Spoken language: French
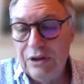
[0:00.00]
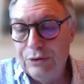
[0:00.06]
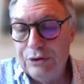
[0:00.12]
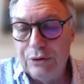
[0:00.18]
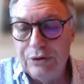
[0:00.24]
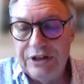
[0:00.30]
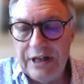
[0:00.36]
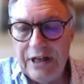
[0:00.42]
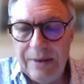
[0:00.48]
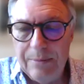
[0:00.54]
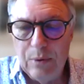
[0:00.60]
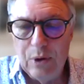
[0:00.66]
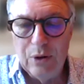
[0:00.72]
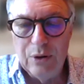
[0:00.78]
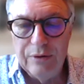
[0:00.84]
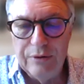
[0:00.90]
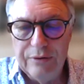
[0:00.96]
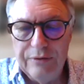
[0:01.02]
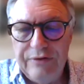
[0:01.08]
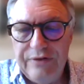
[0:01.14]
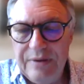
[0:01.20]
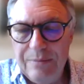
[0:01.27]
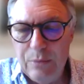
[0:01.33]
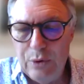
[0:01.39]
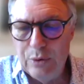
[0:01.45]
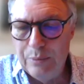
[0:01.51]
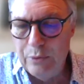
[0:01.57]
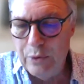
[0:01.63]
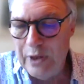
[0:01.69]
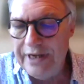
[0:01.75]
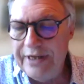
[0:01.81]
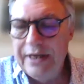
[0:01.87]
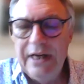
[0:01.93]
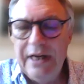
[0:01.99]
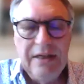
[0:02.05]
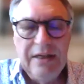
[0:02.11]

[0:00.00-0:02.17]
ce célèbre film muet.